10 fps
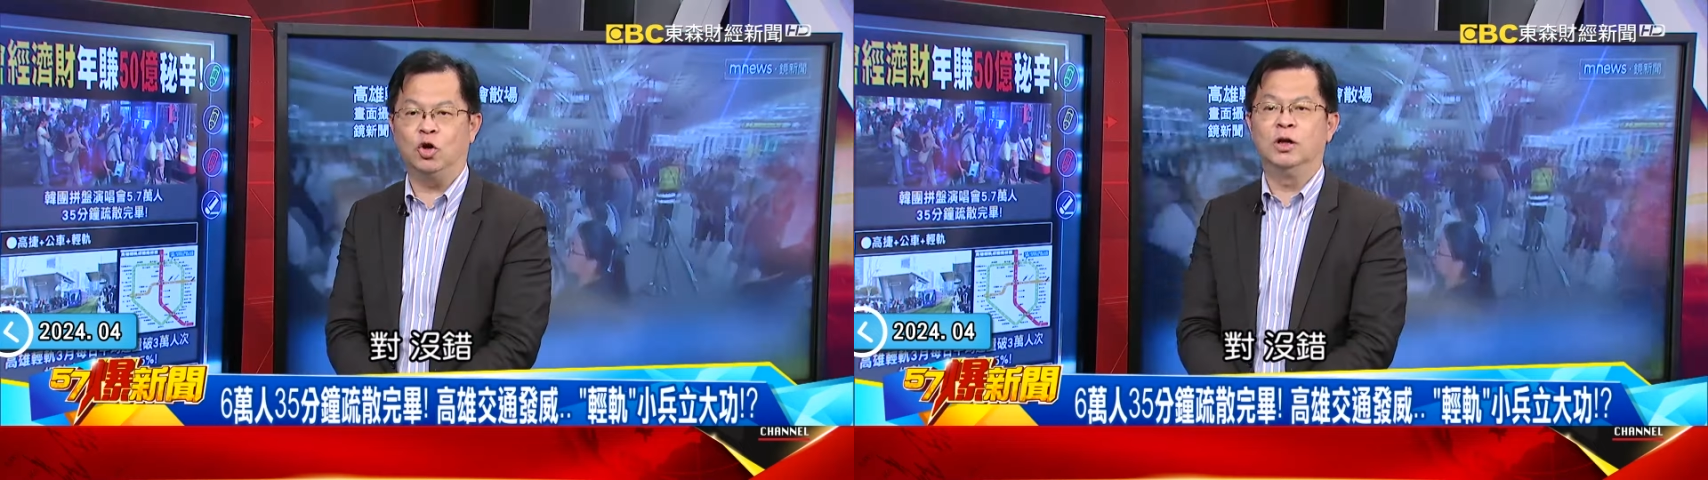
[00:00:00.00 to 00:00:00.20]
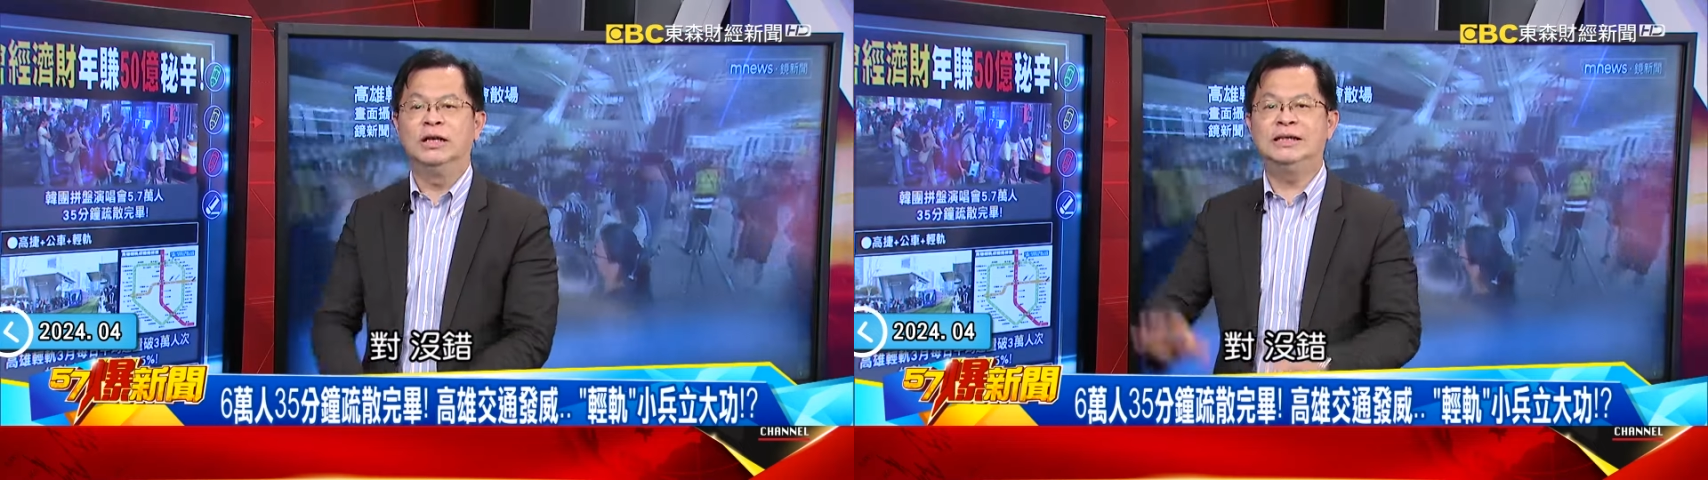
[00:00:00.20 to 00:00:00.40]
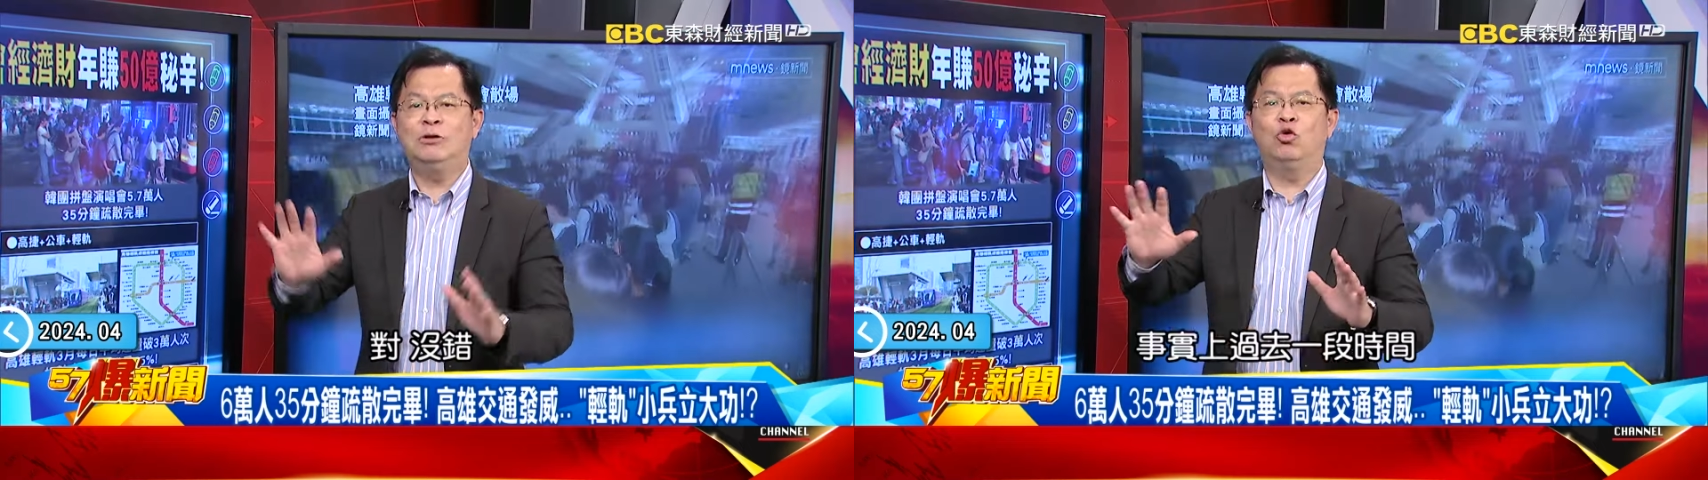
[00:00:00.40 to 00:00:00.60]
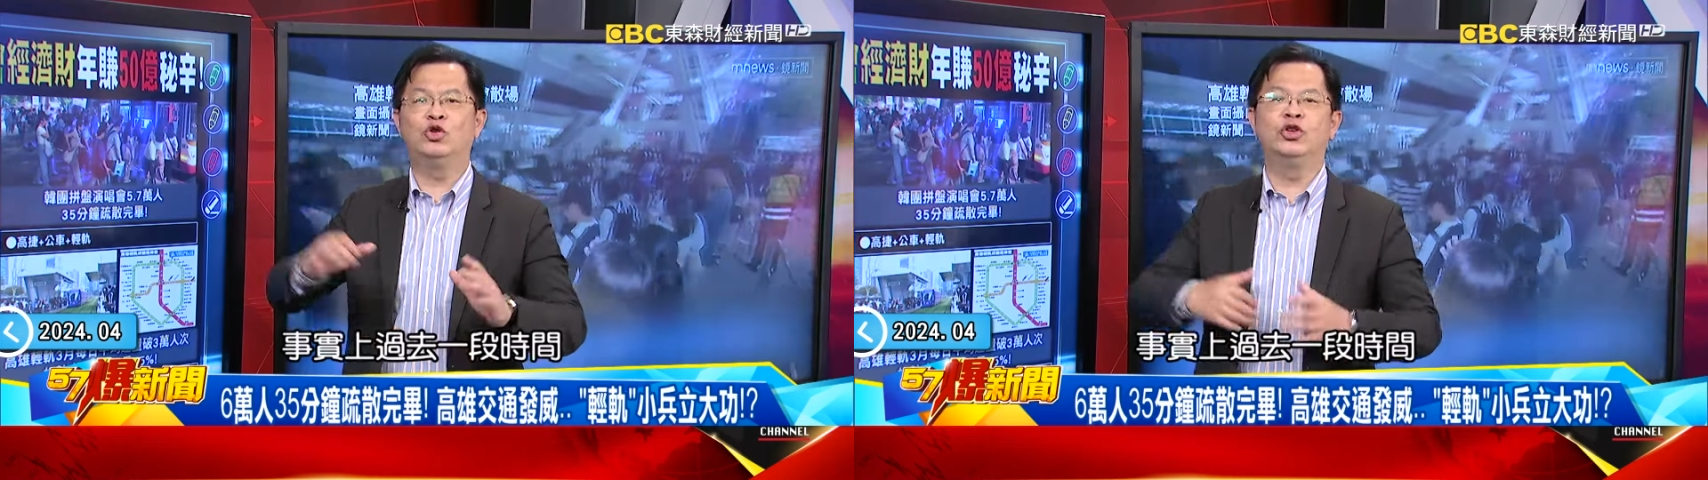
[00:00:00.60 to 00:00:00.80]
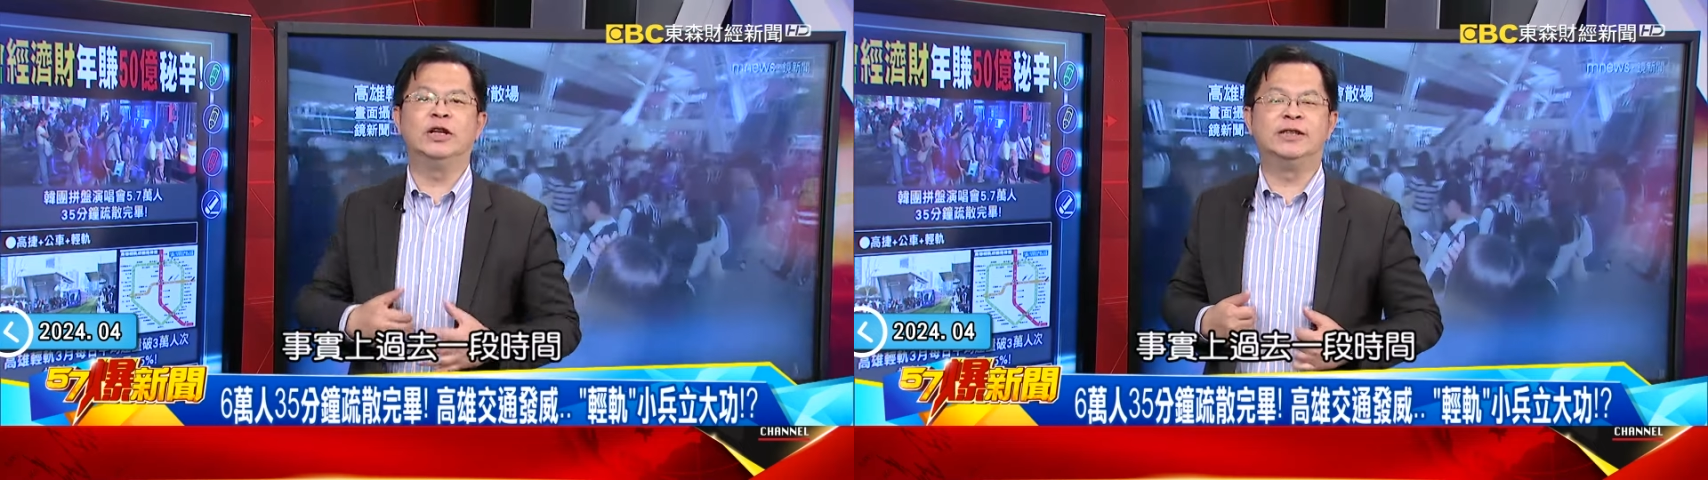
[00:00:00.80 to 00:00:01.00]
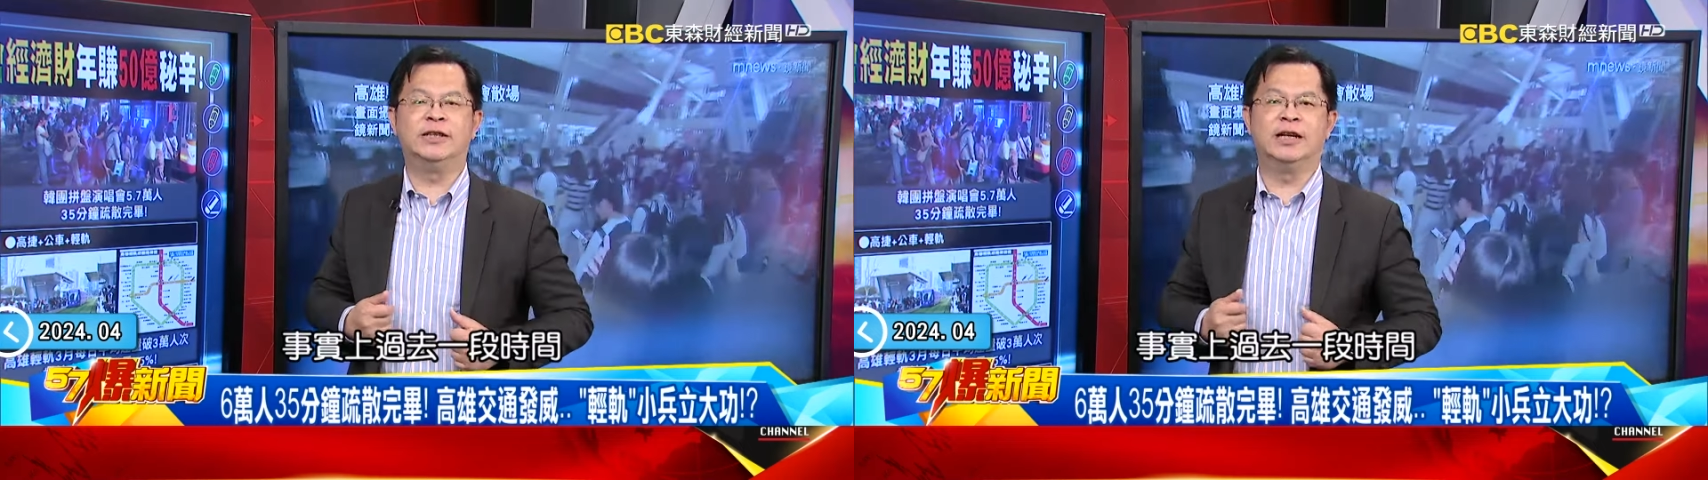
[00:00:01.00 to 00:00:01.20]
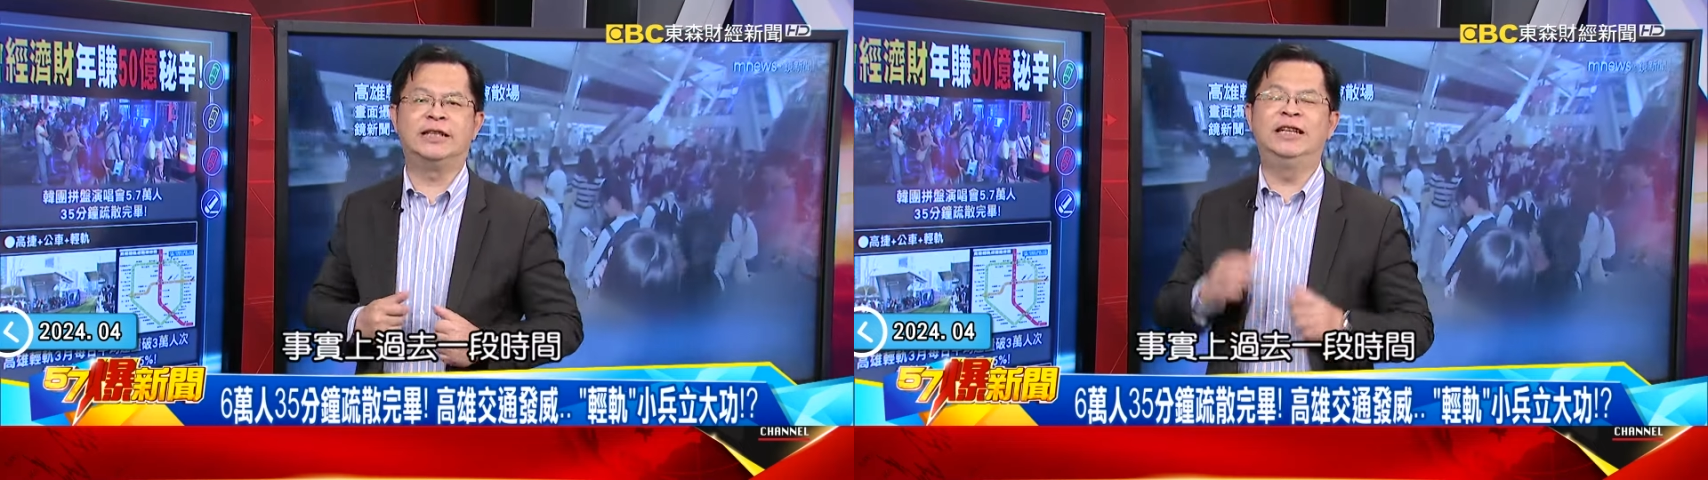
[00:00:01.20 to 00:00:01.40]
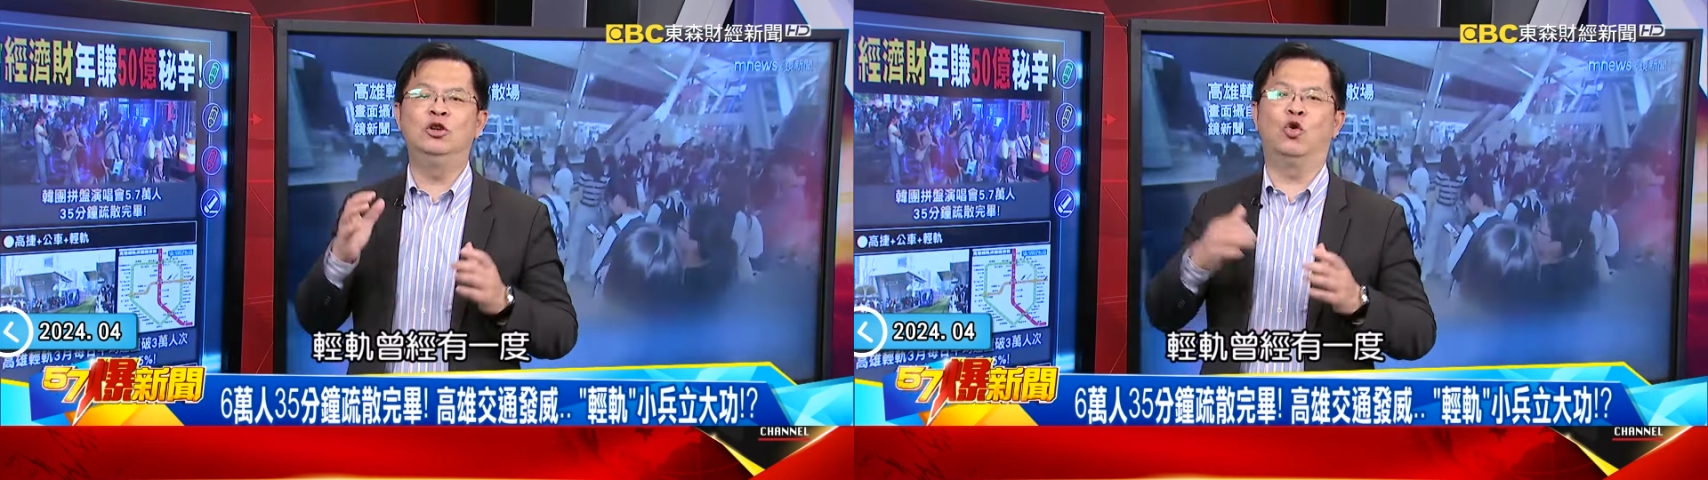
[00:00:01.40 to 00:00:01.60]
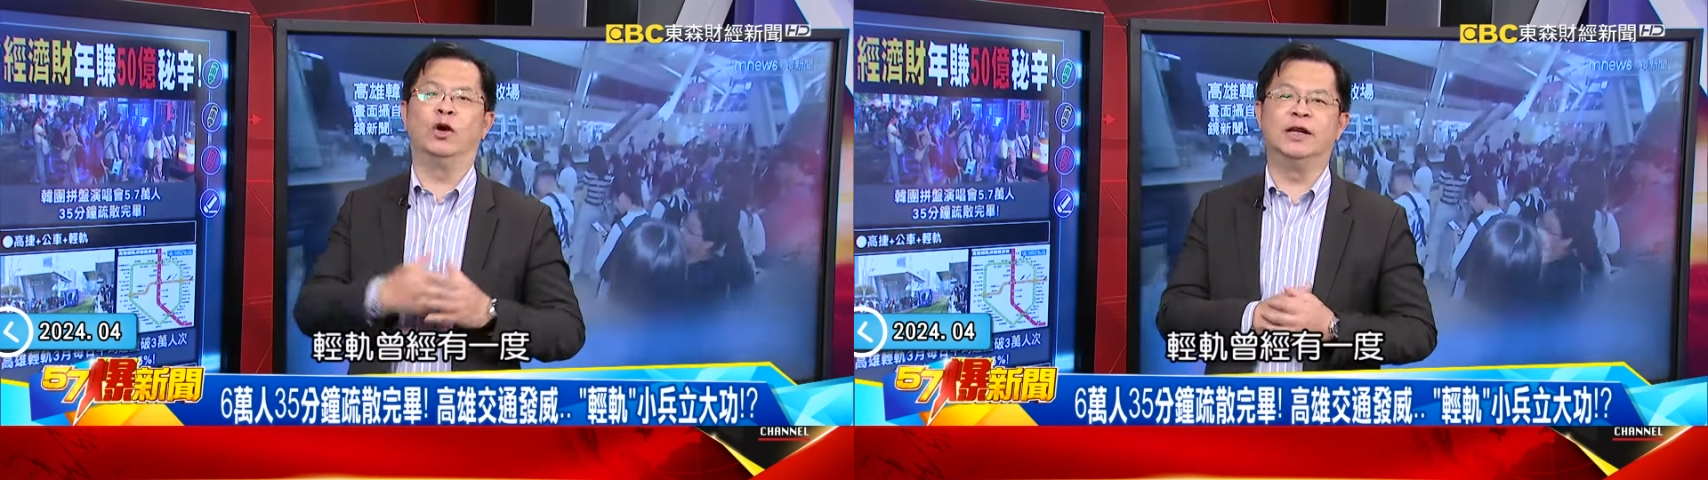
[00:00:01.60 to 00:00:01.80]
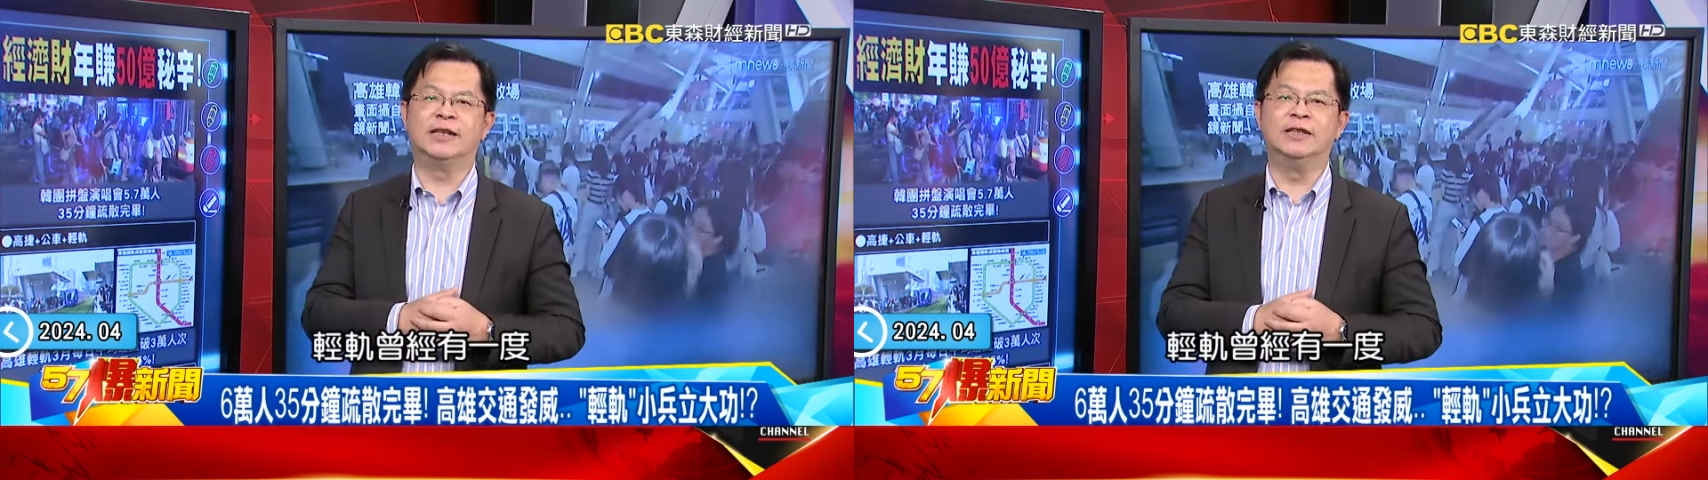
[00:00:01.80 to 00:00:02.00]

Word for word: 错。就像过去一段时间呢，轻轨啊，